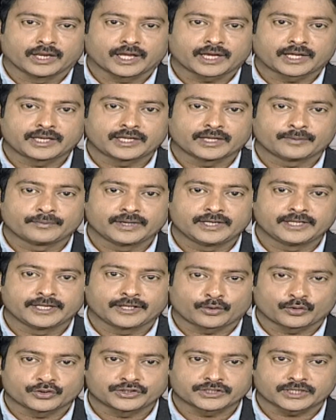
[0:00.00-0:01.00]
నగరి
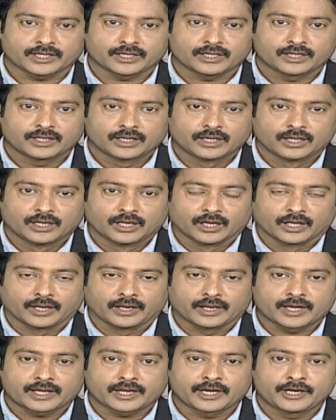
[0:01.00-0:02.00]
ఎమ్మెల్యే రోజా
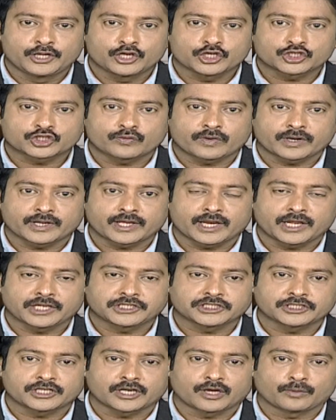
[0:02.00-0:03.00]
నగర
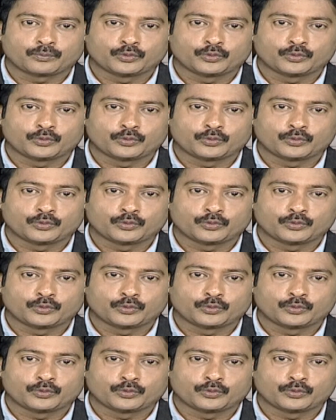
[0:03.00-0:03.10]
నియోజకవర్గానికి చెందిన